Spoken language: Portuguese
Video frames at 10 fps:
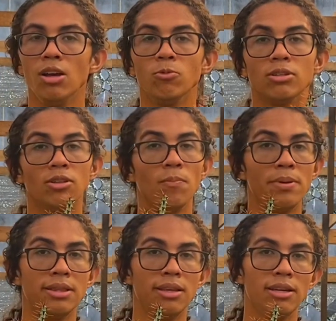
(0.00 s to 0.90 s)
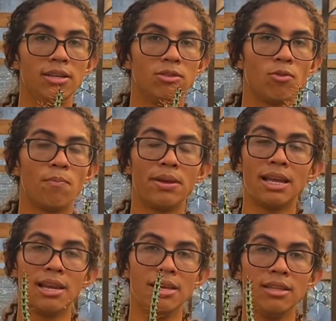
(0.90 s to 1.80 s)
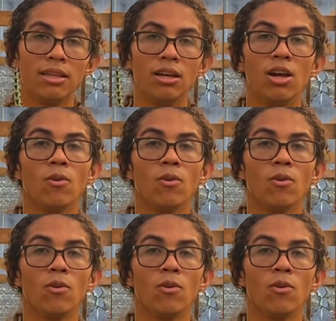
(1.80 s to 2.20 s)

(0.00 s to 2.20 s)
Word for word: usando pedrisco, perlita,